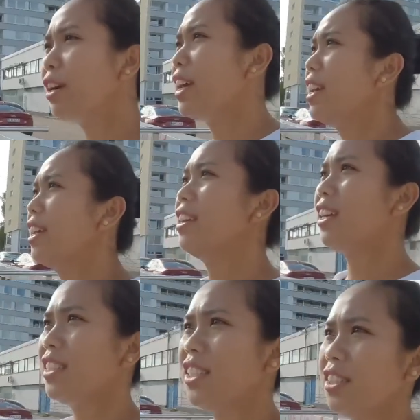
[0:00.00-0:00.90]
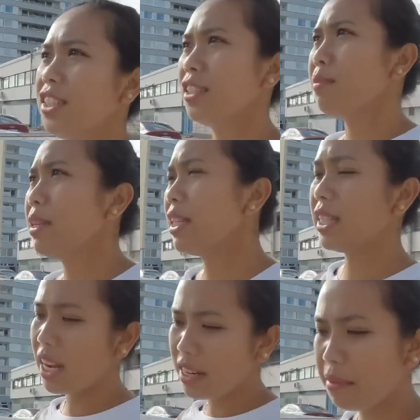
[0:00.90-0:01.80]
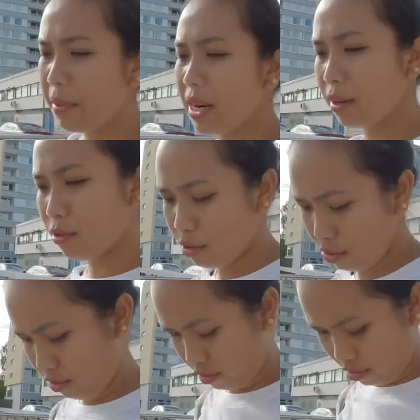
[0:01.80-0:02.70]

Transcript: okay kasi 30 minutes lang naman ako